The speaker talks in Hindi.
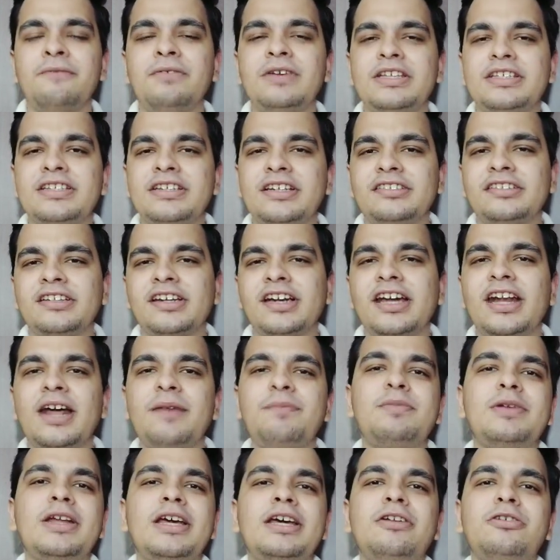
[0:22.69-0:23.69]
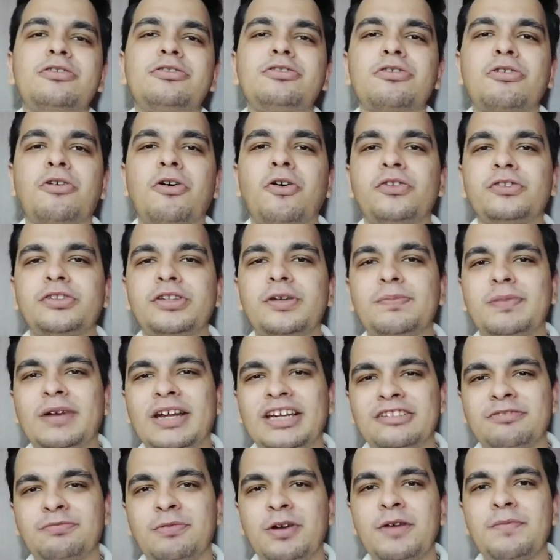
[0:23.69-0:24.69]
फीचर्स अगर आप ले रहे हो तो कौन से
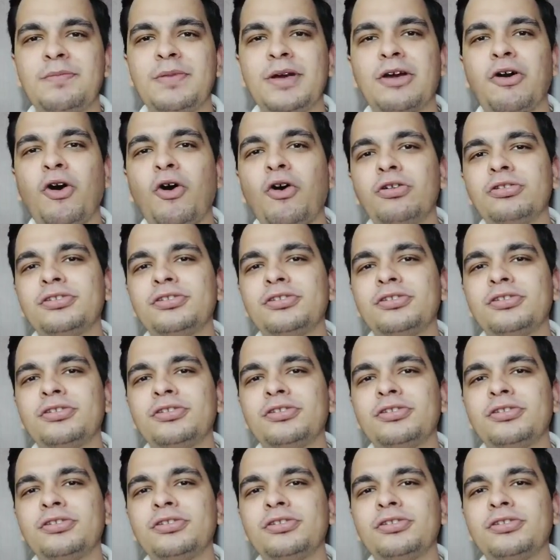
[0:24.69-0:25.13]
प्राइस पॉइंट पर